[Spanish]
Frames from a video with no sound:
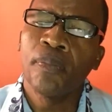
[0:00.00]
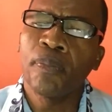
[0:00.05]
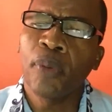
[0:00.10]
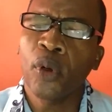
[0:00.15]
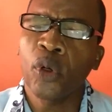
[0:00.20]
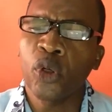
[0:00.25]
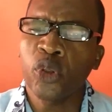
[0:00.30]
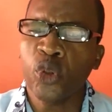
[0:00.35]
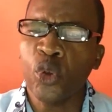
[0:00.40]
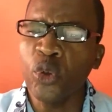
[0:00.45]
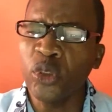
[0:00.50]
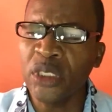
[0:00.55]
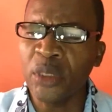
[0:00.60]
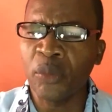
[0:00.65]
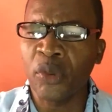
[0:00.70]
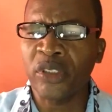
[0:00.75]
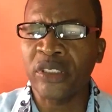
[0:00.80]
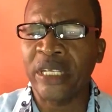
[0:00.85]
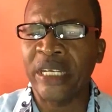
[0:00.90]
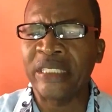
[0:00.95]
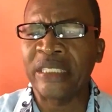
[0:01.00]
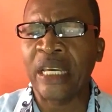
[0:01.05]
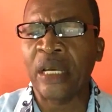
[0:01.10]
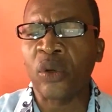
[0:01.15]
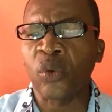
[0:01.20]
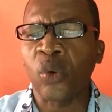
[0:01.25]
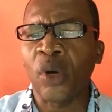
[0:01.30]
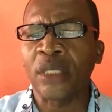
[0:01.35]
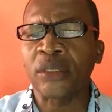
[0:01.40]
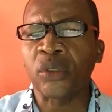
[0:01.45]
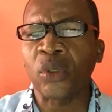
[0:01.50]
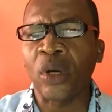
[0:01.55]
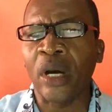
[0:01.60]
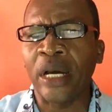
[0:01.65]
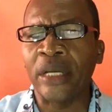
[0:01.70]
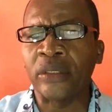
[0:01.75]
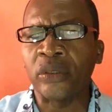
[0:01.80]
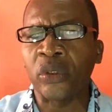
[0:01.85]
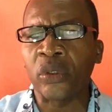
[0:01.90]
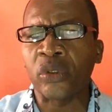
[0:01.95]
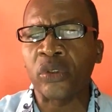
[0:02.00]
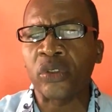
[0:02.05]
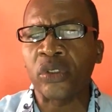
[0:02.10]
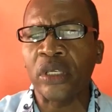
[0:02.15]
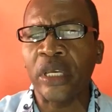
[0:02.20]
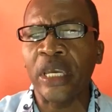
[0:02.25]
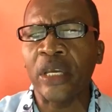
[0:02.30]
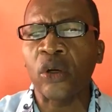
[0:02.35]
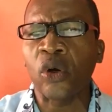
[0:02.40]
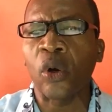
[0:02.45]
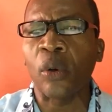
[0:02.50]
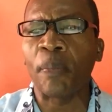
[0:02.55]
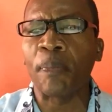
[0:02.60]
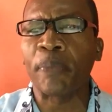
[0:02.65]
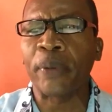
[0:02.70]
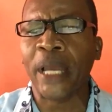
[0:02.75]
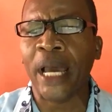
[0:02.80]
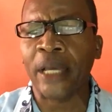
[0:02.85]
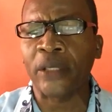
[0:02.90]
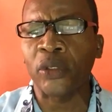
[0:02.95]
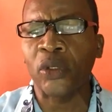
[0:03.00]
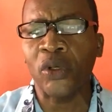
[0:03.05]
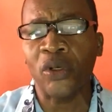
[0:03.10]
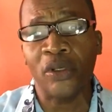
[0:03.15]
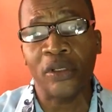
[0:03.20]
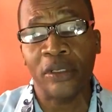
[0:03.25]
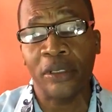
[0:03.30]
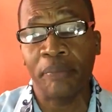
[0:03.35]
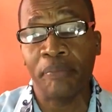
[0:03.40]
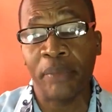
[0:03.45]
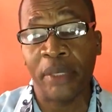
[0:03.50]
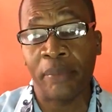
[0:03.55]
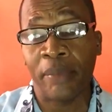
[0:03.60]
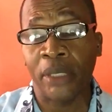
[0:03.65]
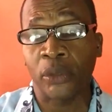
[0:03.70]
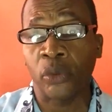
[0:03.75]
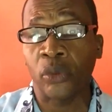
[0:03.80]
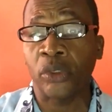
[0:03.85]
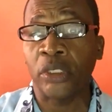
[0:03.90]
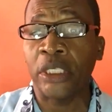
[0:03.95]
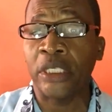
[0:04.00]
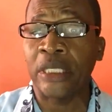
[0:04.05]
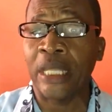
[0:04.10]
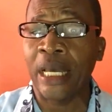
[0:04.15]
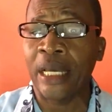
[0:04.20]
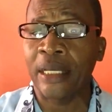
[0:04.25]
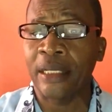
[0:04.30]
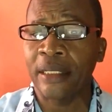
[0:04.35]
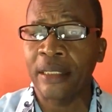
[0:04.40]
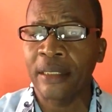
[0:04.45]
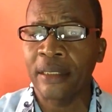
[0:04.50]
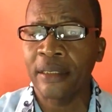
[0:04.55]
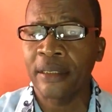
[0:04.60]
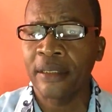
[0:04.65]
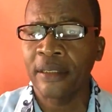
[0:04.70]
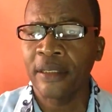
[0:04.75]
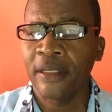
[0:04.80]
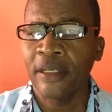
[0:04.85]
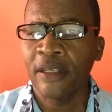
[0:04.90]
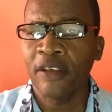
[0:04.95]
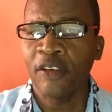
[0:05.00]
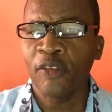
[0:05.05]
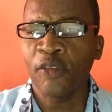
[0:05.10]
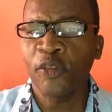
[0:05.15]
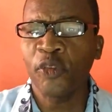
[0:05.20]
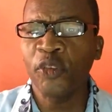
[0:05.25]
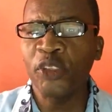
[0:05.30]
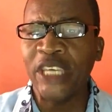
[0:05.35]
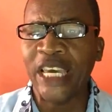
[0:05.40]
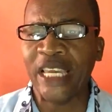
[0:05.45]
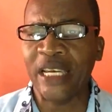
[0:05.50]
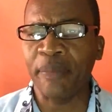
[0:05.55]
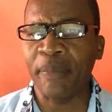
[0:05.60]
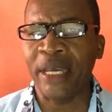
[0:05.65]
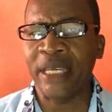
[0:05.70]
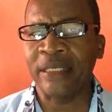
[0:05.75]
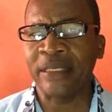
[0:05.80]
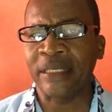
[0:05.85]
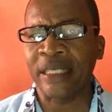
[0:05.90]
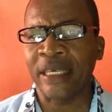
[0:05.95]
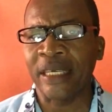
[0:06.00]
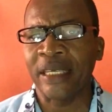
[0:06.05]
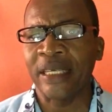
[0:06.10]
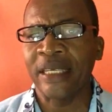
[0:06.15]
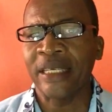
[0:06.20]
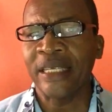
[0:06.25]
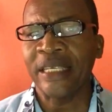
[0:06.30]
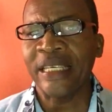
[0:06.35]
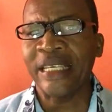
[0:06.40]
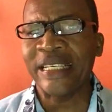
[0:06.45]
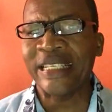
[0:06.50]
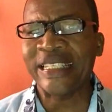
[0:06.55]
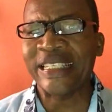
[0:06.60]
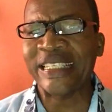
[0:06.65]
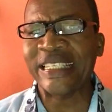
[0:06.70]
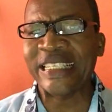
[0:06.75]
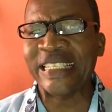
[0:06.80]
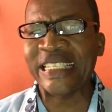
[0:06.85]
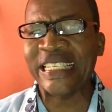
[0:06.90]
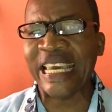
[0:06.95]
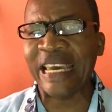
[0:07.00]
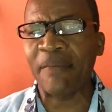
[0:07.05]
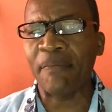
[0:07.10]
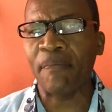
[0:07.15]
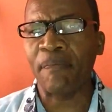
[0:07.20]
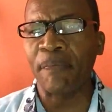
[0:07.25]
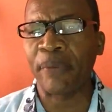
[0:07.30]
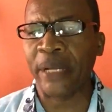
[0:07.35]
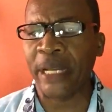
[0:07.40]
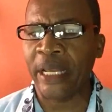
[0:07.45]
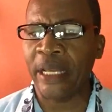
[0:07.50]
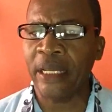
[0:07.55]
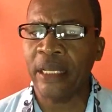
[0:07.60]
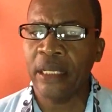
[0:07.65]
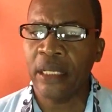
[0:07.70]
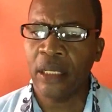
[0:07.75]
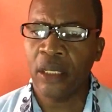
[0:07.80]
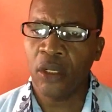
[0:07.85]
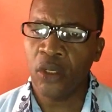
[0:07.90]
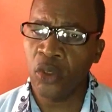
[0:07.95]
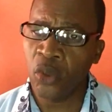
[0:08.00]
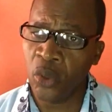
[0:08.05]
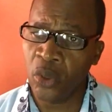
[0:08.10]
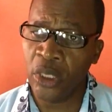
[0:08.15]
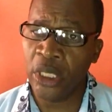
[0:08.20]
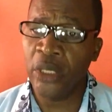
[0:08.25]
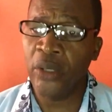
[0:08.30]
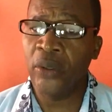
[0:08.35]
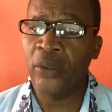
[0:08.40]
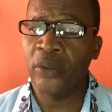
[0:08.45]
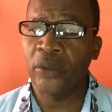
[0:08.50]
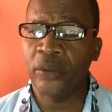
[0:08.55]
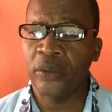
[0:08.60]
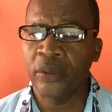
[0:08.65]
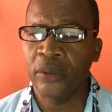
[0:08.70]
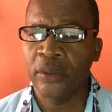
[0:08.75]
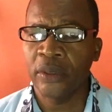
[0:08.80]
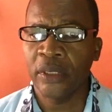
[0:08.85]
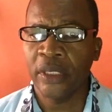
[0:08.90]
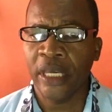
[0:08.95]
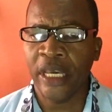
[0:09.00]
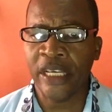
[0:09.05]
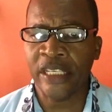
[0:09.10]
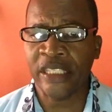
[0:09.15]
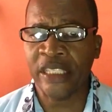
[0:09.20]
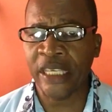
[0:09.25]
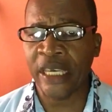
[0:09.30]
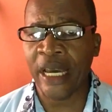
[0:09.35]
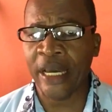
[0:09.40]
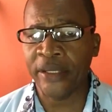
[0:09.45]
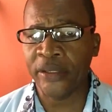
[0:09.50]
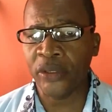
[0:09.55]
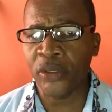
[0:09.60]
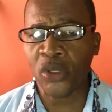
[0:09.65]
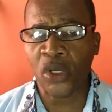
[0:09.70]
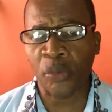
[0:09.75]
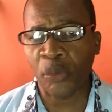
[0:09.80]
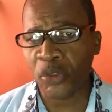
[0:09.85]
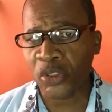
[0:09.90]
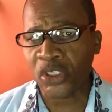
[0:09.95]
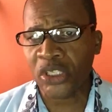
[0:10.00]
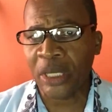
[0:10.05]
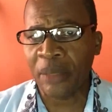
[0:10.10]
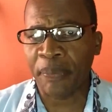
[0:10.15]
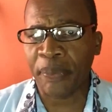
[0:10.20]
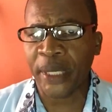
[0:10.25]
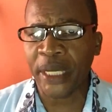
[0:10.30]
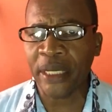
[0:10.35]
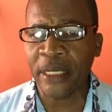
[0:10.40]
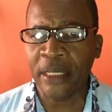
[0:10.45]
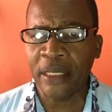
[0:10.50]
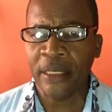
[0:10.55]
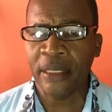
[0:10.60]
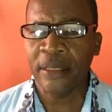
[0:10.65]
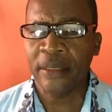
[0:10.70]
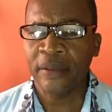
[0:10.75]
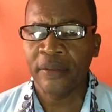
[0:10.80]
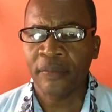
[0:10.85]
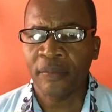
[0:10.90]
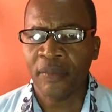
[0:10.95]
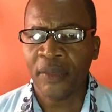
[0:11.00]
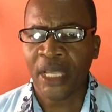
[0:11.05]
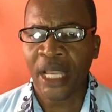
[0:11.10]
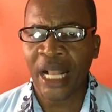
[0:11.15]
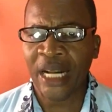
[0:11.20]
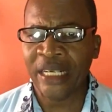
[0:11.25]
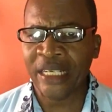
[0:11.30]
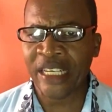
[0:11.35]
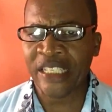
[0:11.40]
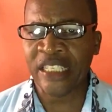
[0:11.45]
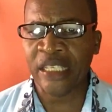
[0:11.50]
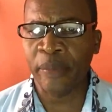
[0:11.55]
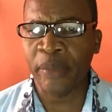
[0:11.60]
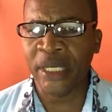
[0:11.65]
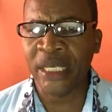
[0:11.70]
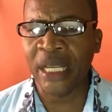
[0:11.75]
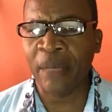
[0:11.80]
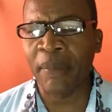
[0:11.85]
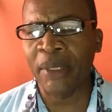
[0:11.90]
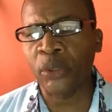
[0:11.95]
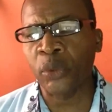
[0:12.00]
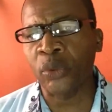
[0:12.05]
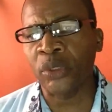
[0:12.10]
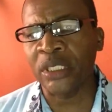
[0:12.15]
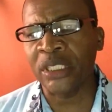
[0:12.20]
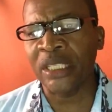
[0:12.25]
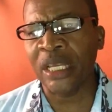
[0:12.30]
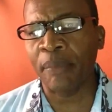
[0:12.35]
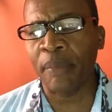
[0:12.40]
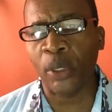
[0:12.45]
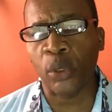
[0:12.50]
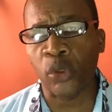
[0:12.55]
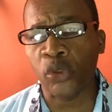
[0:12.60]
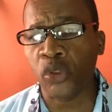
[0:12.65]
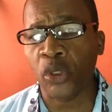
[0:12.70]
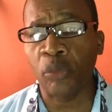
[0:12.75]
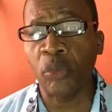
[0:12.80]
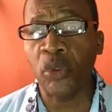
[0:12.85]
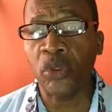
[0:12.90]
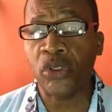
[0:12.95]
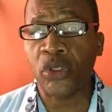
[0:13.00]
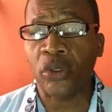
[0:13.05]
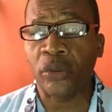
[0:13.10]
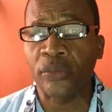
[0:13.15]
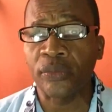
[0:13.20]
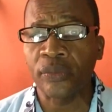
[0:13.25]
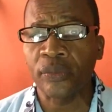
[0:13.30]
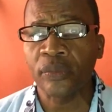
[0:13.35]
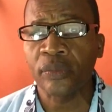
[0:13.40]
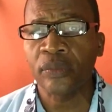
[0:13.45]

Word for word: Por los últimos 34 años he comprado mi matutina, fielmente, y siempre lo leo. Este año, como siempre, al recibir la matutina me gustó mucho.